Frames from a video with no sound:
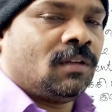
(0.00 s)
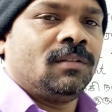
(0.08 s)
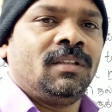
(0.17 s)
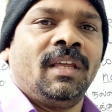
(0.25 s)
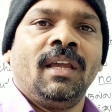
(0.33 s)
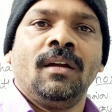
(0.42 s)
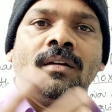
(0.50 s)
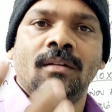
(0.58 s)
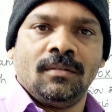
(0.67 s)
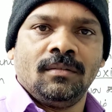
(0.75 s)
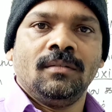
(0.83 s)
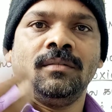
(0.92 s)
திங்கு
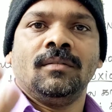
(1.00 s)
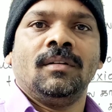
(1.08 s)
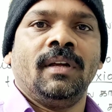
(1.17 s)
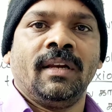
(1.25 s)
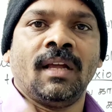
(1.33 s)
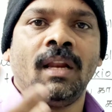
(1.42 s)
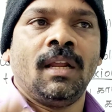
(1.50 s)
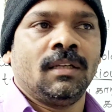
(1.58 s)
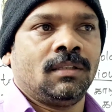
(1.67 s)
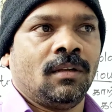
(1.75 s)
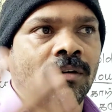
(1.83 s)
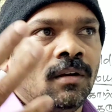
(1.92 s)

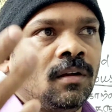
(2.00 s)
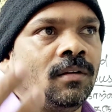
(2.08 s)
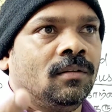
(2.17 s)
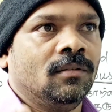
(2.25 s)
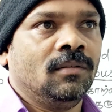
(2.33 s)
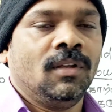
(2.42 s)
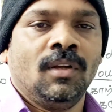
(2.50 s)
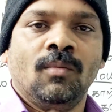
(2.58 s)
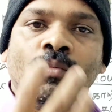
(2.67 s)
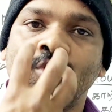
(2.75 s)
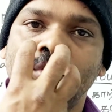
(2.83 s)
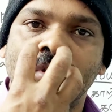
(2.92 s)
இன்ஹலேஷன்னா
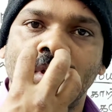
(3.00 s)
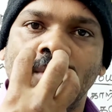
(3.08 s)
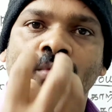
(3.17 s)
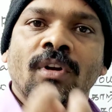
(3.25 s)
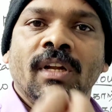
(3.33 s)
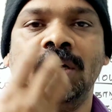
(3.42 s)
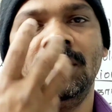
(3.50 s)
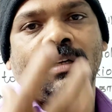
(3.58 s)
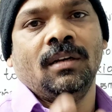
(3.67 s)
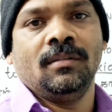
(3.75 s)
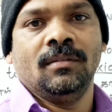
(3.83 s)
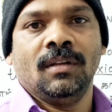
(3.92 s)
மூச்சு உள்ளே
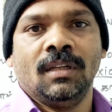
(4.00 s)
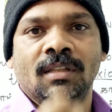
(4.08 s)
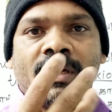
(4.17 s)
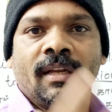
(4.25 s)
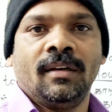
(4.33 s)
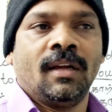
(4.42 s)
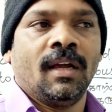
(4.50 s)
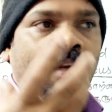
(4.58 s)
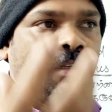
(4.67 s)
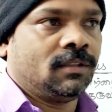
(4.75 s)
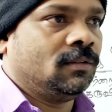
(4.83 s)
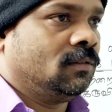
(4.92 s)
இழுக்கிறது அதுதான்
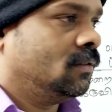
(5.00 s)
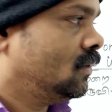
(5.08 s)
இன்ஹலேஷன்